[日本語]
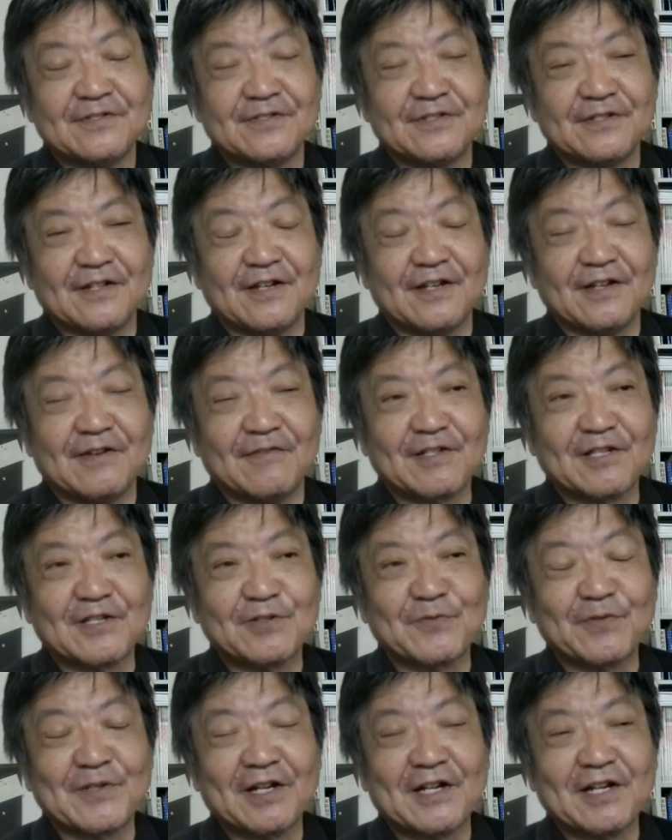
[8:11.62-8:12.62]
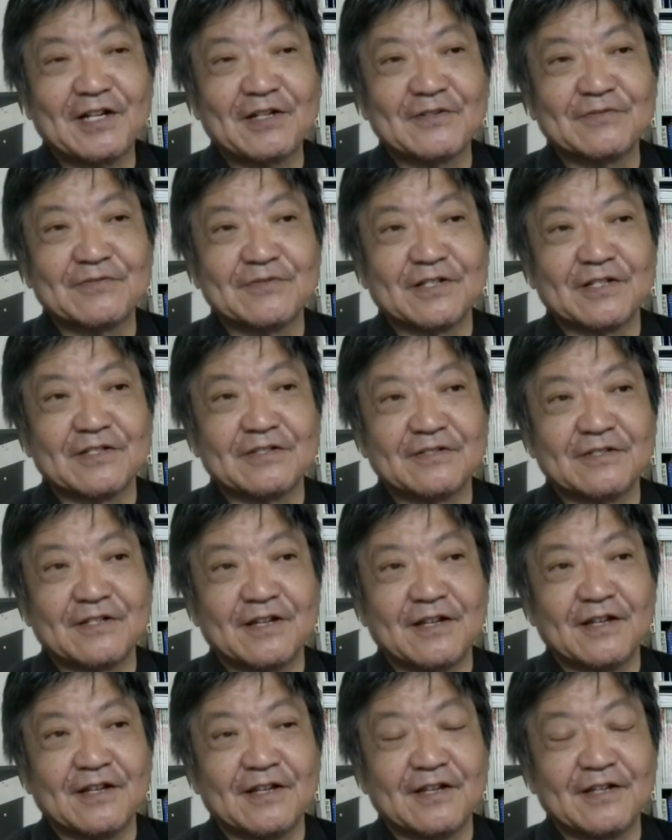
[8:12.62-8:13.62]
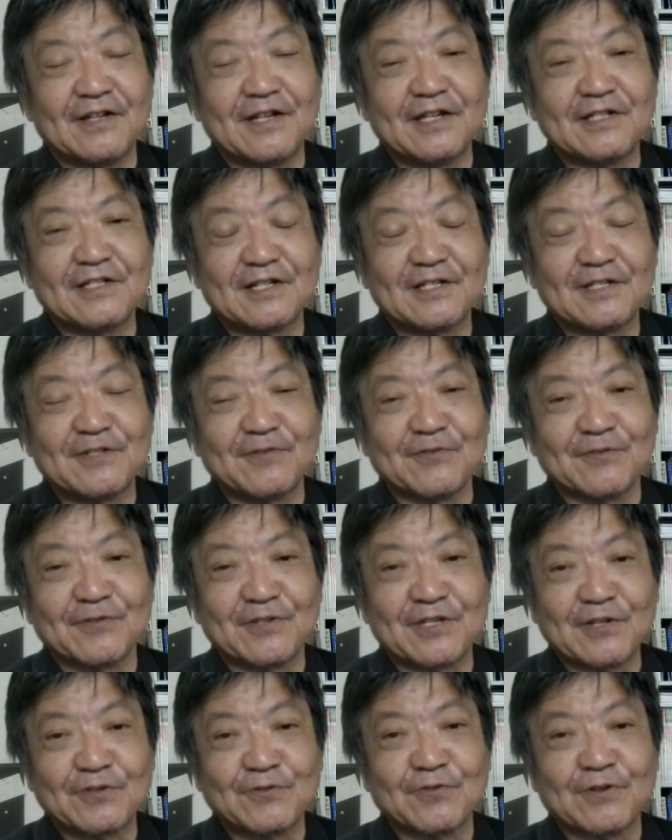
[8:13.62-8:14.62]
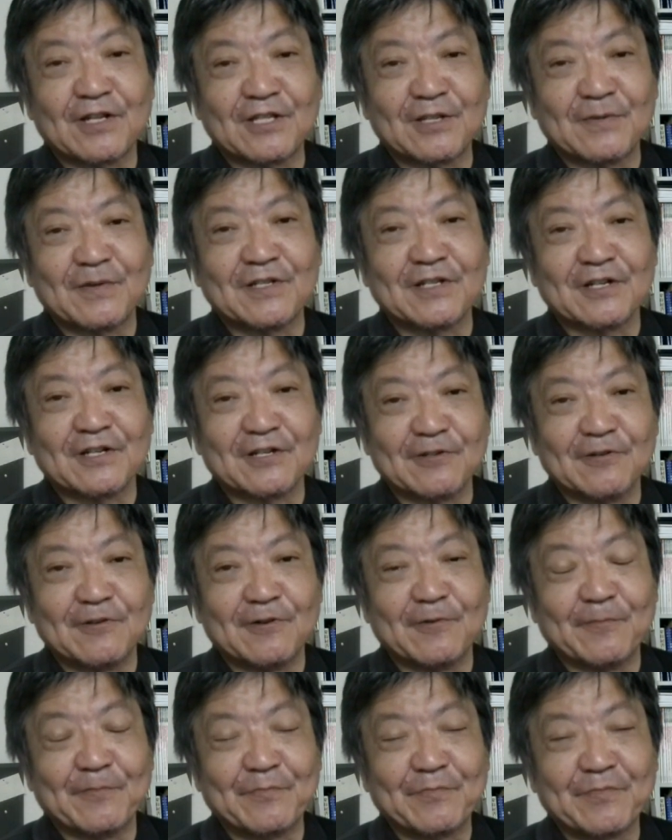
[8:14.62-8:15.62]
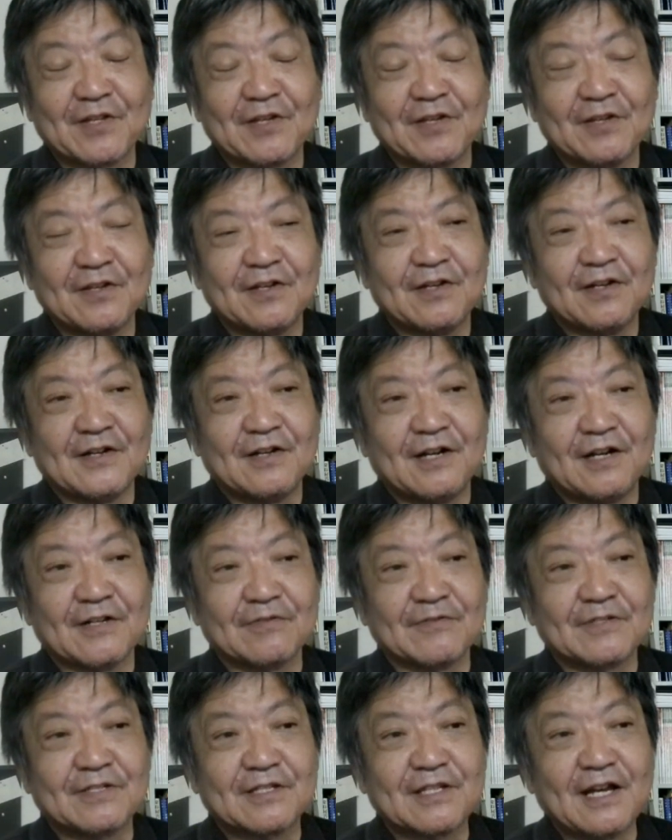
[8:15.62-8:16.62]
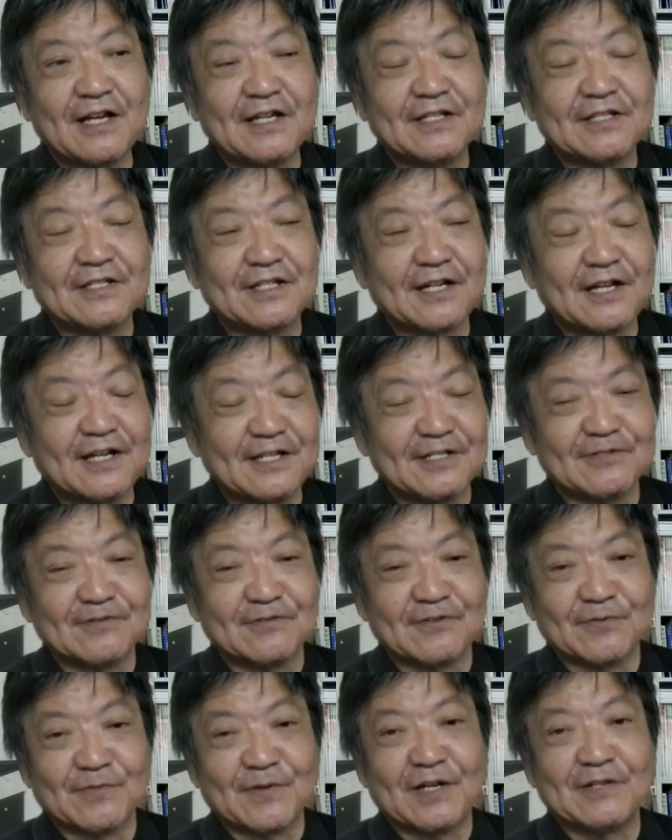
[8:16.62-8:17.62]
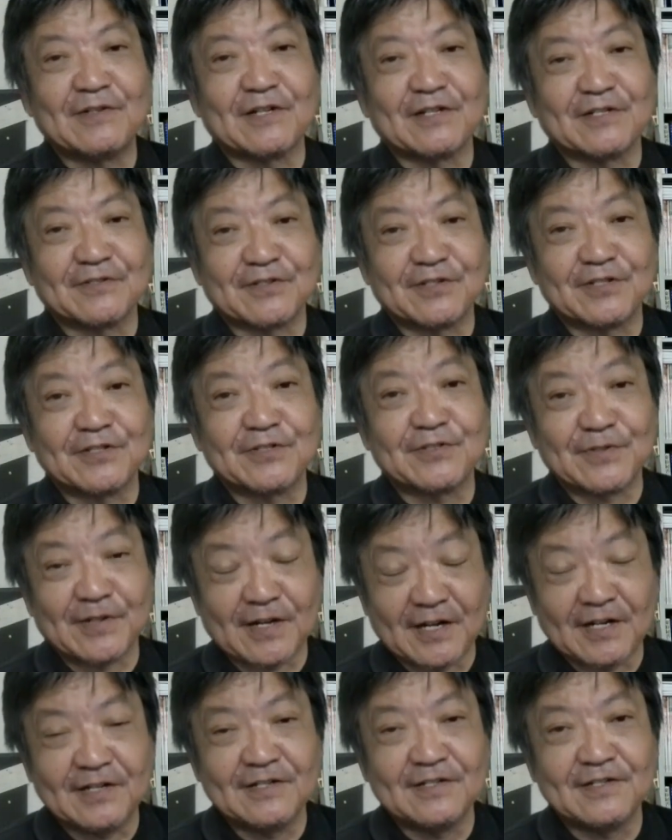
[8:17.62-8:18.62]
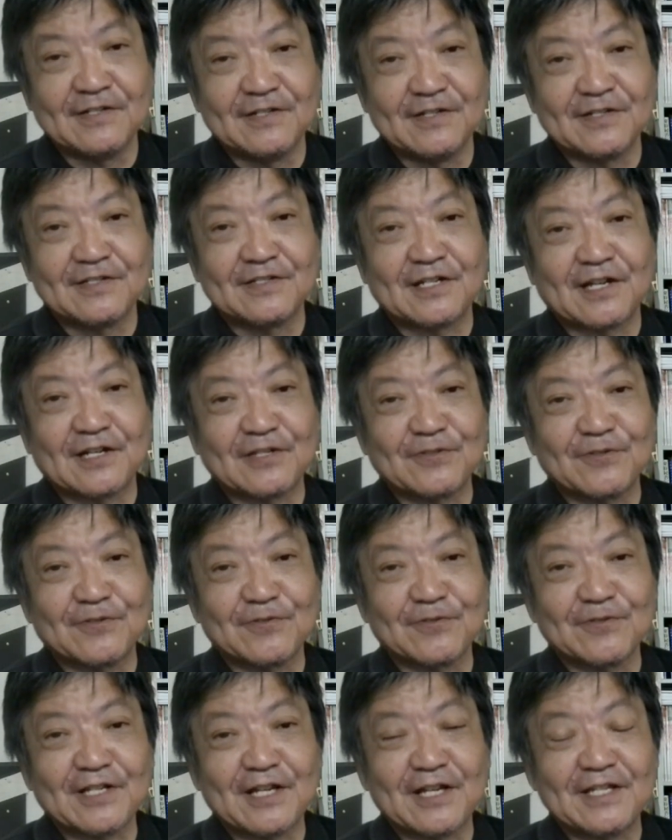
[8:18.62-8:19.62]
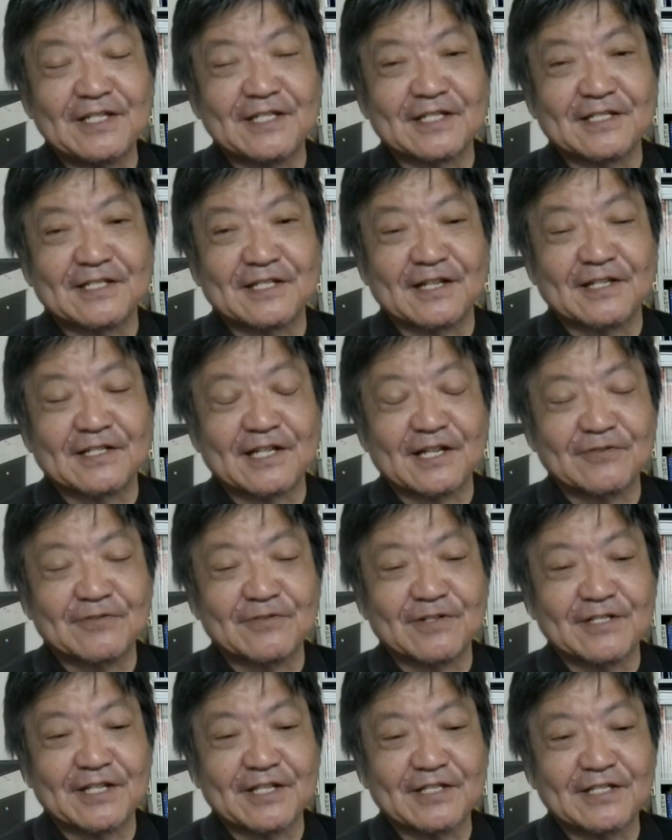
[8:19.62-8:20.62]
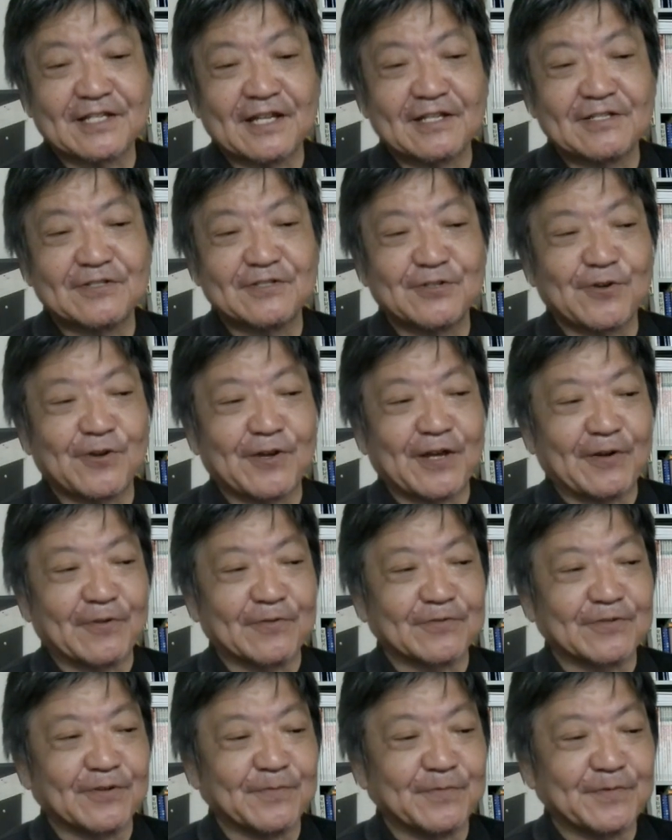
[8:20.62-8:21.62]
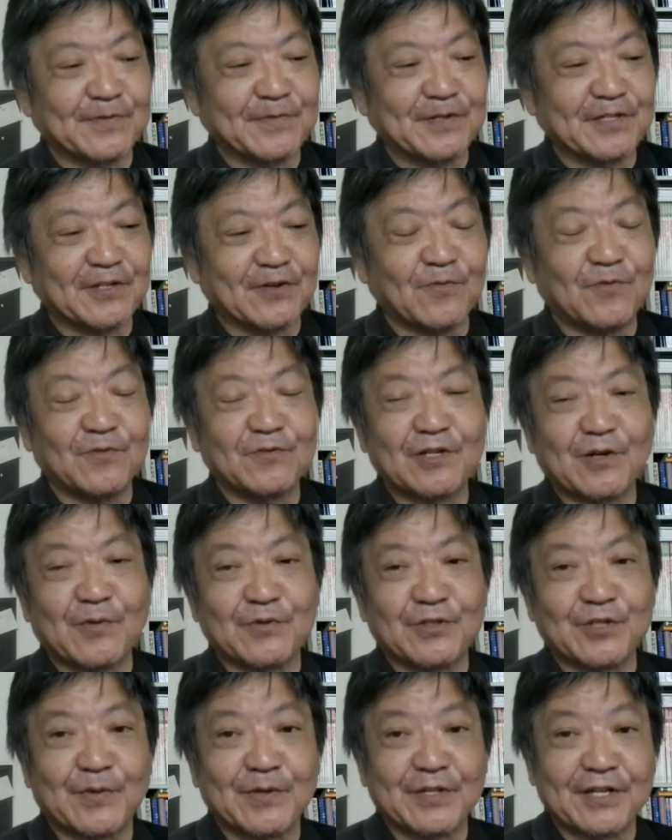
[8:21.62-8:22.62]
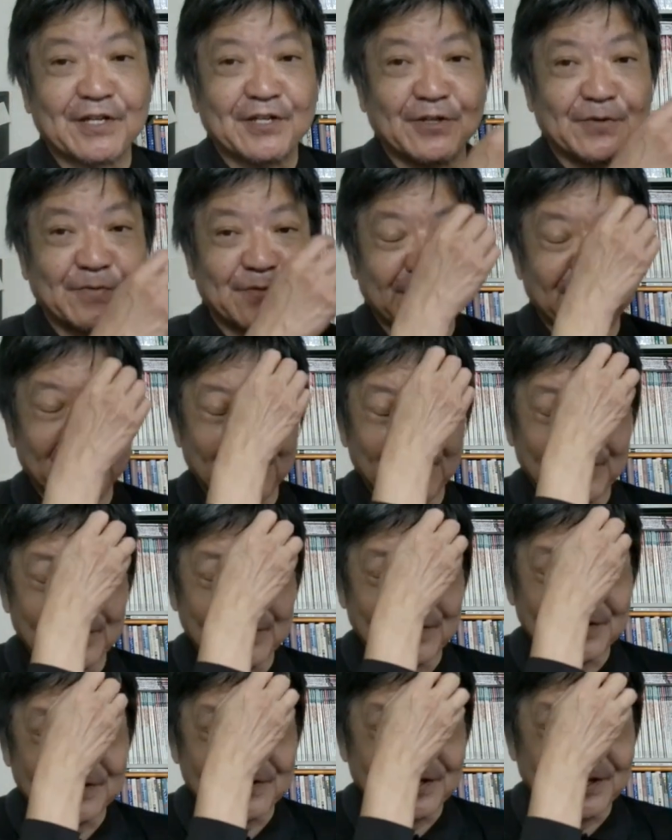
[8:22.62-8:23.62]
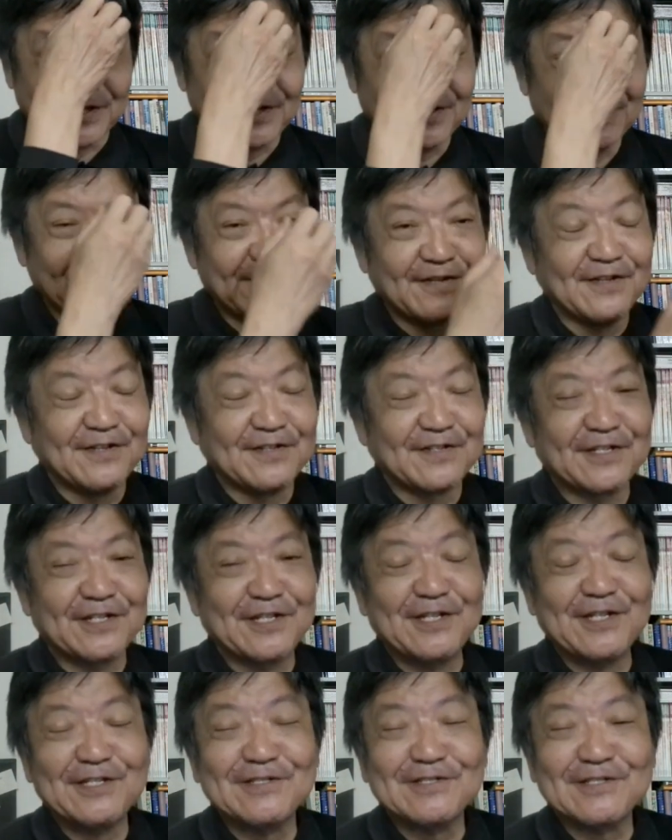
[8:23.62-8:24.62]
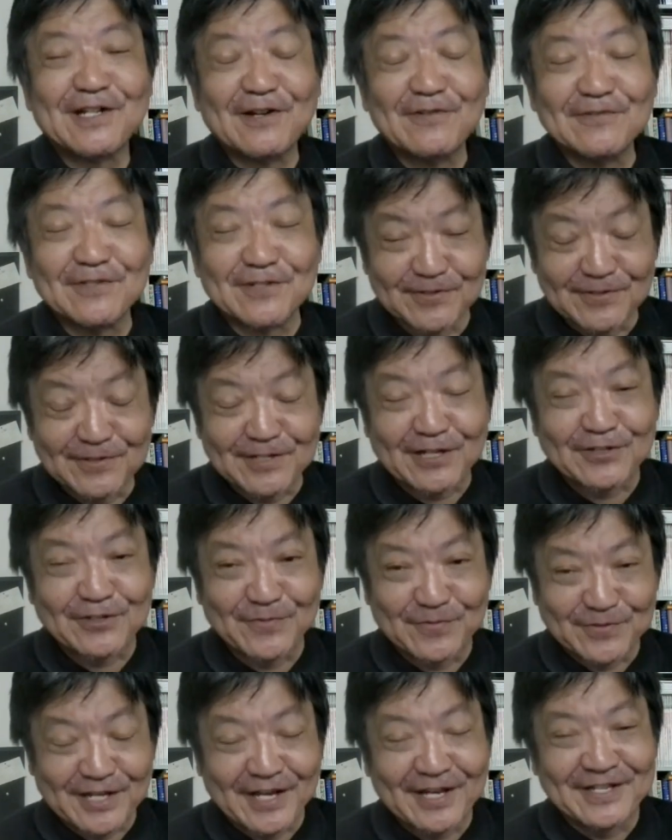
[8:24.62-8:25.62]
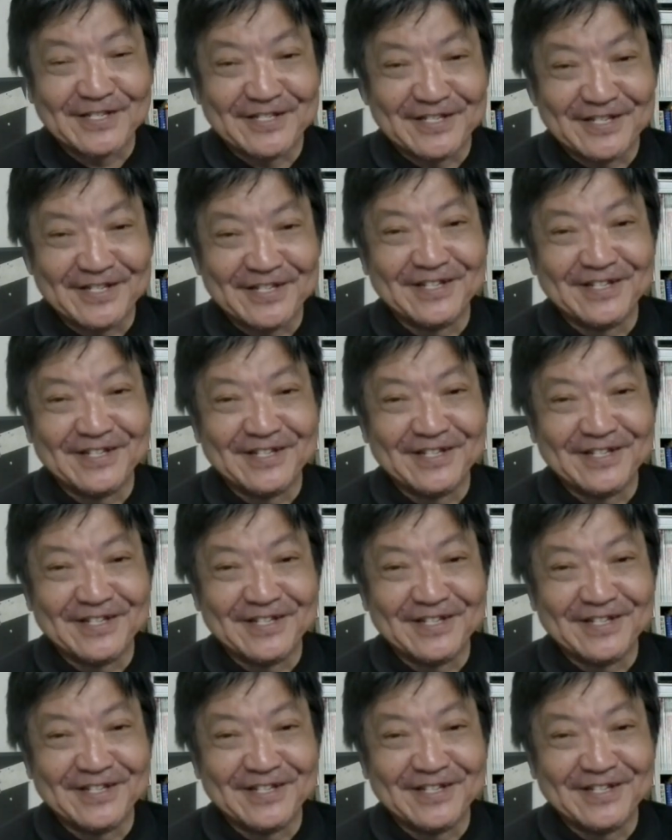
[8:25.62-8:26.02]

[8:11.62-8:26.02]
で私も長らくですね零細企業の社長をやってましたけどあの対社員というのもあるわけですよ実は社長と社員やったら社長が絶対強いやろうと皆さん思うかもしれませんけどもですね気使うんですよ社長も社員に